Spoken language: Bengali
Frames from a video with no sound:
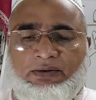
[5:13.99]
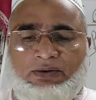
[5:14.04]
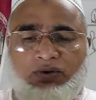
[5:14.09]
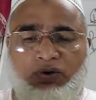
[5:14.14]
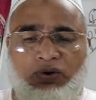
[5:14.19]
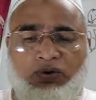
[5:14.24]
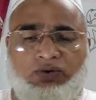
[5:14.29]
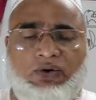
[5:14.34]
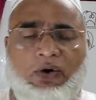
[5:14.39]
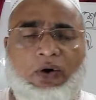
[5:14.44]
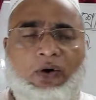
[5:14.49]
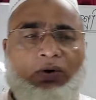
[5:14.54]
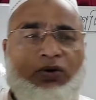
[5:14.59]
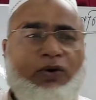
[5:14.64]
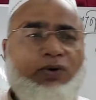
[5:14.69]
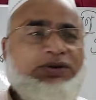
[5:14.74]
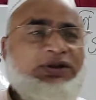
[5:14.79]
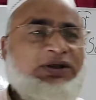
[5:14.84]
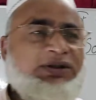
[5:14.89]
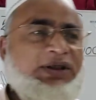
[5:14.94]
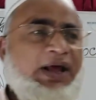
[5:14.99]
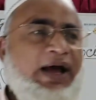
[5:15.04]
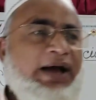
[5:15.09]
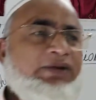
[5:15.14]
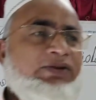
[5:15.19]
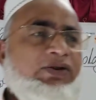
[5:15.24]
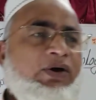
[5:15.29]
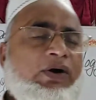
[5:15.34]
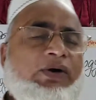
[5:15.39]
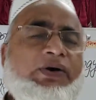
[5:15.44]
দ্রুত গতিতে এক
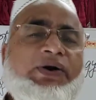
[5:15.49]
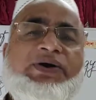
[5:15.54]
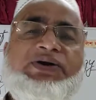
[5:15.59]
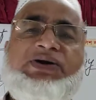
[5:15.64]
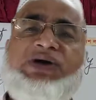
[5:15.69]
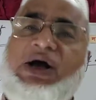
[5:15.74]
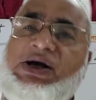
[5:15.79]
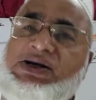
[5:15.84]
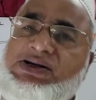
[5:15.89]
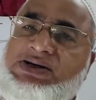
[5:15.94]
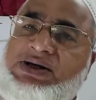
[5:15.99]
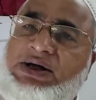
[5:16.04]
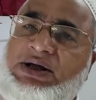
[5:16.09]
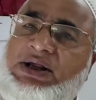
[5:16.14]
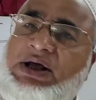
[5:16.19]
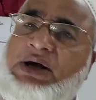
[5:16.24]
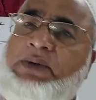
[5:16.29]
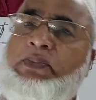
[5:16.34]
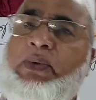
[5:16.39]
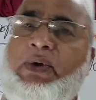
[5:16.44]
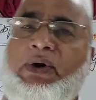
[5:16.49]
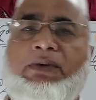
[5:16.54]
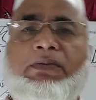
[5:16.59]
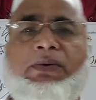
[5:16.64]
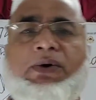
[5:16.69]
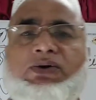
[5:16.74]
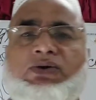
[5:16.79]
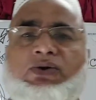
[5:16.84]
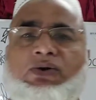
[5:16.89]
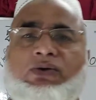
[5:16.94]
ধরনের সাংস্কৃতিক
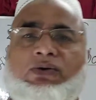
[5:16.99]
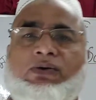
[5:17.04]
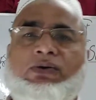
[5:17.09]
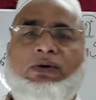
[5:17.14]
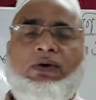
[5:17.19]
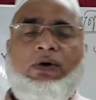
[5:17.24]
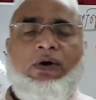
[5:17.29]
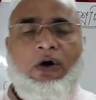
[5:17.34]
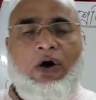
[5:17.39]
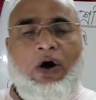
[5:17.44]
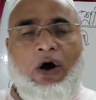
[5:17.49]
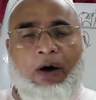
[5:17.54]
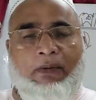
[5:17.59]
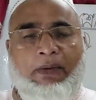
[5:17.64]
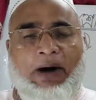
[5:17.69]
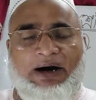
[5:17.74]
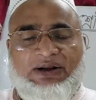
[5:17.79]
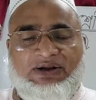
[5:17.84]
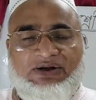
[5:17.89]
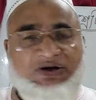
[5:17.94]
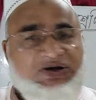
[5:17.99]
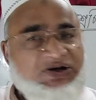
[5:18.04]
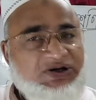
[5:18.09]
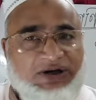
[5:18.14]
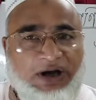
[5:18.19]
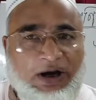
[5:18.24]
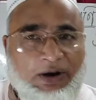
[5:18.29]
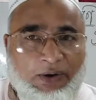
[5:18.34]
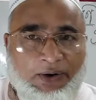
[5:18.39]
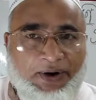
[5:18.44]
পরিবর্তন হবার
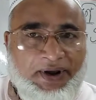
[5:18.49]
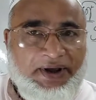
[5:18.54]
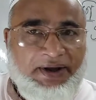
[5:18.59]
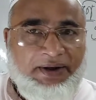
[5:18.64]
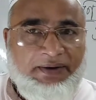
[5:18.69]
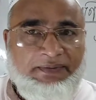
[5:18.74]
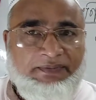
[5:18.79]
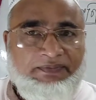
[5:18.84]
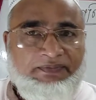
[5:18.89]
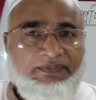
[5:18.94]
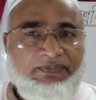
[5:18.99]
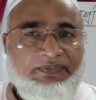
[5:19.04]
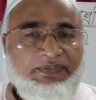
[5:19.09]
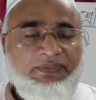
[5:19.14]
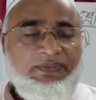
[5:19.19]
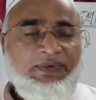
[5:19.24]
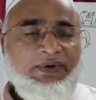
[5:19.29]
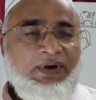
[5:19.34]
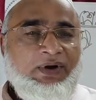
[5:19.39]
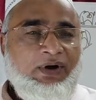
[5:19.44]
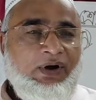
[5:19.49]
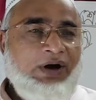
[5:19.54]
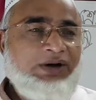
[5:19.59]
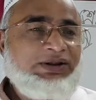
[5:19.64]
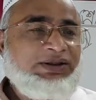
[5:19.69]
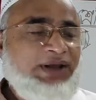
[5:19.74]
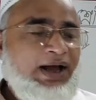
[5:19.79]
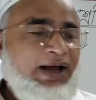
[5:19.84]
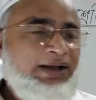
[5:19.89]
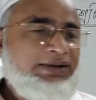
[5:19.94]
চেষ্টা করে
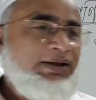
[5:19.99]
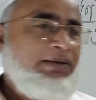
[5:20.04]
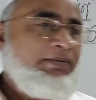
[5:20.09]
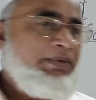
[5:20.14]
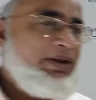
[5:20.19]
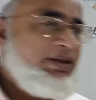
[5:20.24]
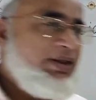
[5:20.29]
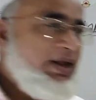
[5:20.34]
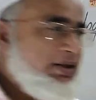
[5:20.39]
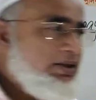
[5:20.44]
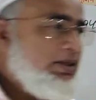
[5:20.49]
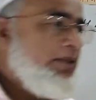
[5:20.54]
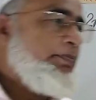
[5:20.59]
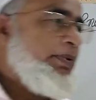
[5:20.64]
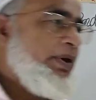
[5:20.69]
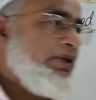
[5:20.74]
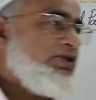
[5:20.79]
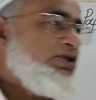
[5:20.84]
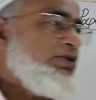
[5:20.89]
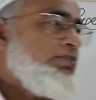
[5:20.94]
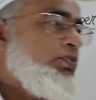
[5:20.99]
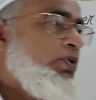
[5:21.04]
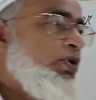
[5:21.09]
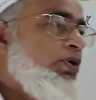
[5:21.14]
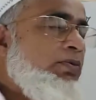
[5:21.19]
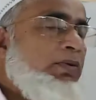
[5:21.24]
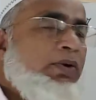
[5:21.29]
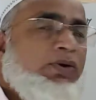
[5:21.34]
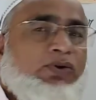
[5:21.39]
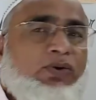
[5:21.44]
অর্থাৎ আমরা দেখতে পাচ্ছি
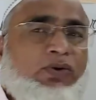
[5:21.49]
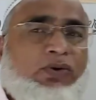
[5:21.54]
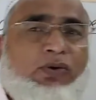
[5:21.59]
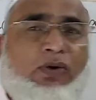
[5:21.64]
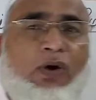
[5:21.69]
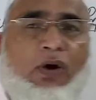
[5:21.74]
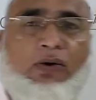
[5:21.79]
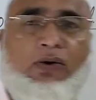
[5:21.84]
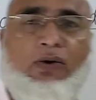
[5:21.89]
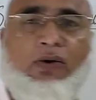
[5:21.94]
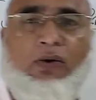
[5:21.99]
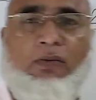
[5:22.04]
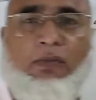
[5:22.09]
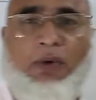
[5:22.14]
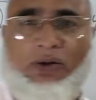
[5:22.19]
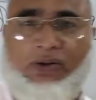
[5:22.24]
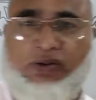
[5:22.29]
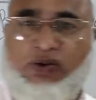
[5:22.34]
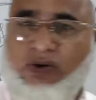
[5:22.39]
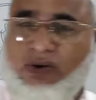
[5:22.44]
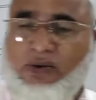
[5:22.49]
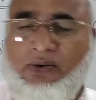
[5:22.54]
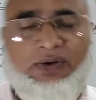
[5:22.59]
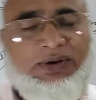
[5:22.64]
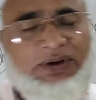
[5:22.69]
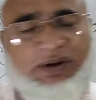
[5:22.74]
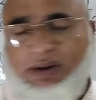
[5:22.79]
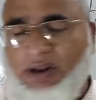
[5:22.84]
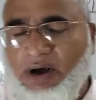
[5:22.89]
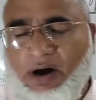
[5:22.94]
পরিবর্তন কখনো মন্থর
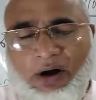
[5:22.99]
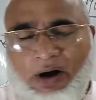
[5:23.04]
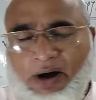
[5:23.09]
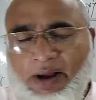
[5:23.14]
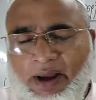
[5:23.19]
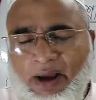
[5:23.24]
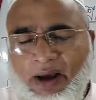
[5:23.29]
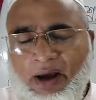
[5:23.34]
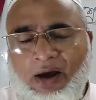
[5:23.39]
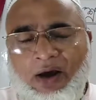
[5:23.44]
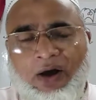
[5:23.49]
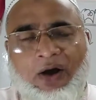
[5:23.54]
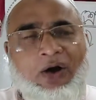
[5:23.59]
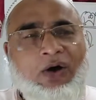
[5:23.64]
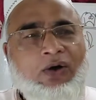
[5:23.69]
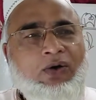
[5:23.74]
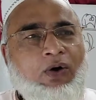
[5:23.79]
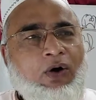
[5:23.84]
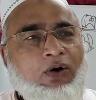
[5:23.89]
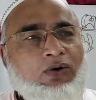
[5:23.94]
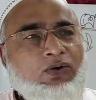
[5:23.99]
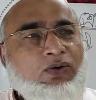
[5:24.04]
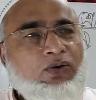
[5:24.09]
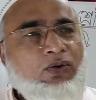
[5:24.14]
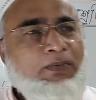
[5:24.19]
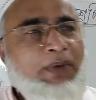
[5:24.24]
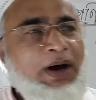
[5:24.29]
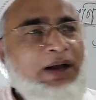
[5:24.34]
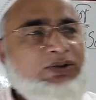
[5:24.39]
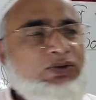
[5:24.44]
গতিতে হয় কখনো
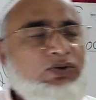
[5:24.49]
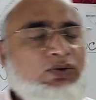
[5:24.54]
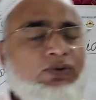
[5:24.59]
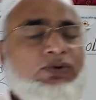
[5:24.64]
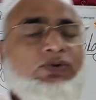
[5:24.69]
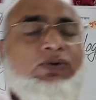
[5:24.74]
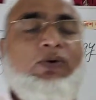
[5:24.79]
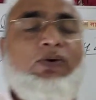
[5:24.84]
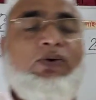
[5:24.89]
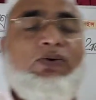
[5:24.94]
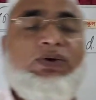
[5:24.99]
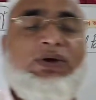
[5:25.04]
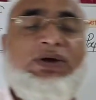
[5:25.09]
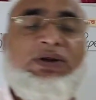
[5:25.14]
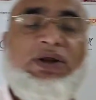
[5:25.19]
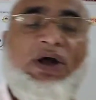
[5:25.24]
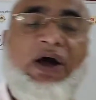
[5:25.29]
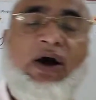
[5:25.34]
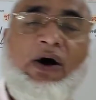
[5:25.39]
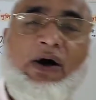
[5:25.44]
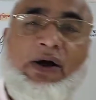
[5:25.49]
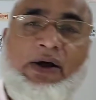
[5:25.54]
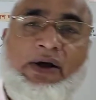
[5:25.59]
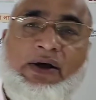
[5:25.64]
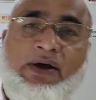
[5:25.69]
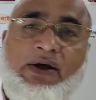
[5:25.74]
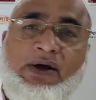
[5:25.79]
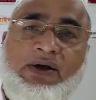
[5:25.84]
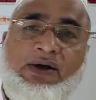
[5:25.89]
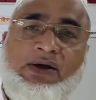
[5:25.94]
বা দ্রুত গতিতে হয়
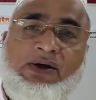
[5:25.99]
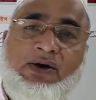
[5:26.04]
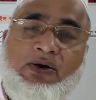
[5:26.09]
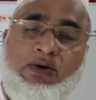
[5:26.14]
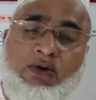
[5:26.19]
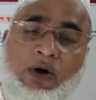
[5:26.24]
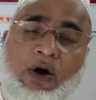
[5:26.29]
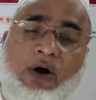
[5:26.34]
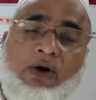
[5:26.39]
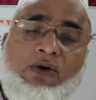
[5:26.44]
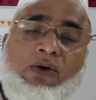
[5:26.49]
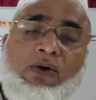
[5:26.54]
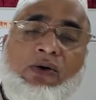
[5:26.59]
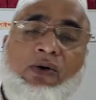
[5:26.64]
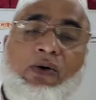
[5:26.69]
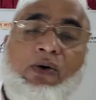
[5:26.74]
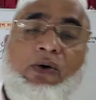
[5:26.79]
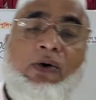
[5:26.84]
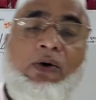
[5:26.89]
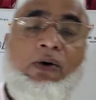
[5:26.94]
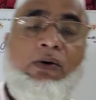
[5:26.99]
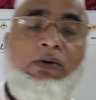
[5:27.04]
কখনো